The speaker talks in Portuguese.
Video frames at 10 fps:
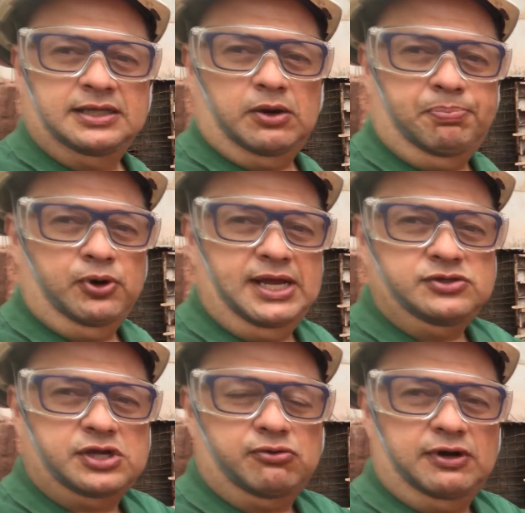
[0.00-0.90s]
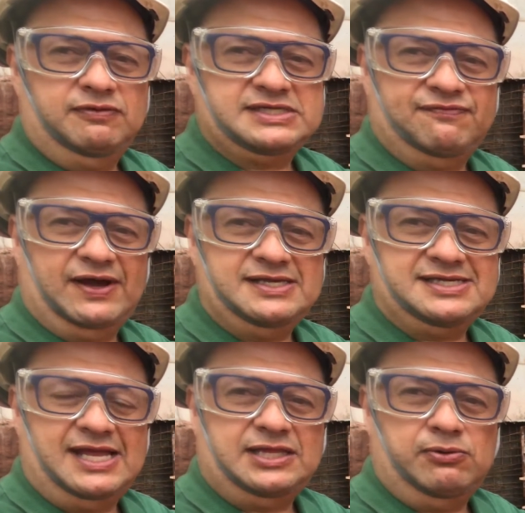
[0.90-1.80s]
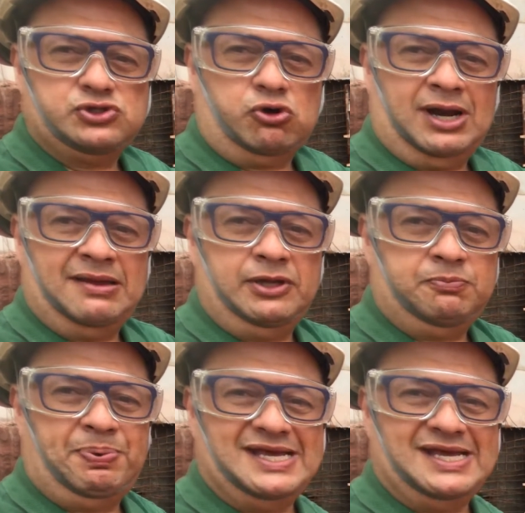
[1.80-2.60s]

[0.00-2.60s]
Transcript: Então por isso que quando você faz isso tem que ter um escoramento